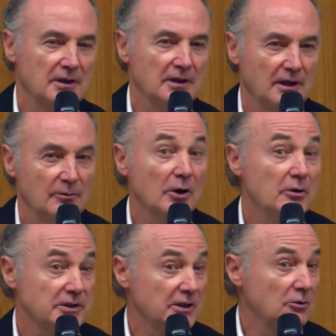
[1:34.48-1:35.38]
eh, bueno,
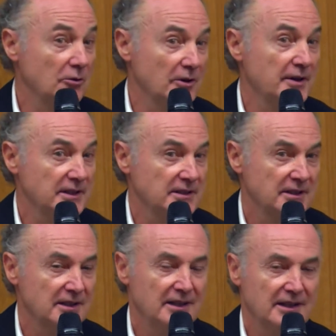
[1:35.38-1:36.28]
si tú lo dices,
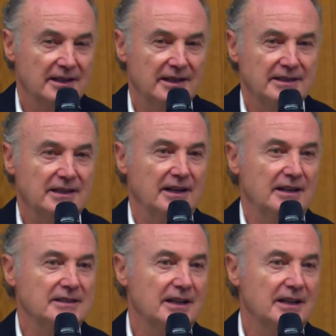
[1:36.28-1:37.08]
esta,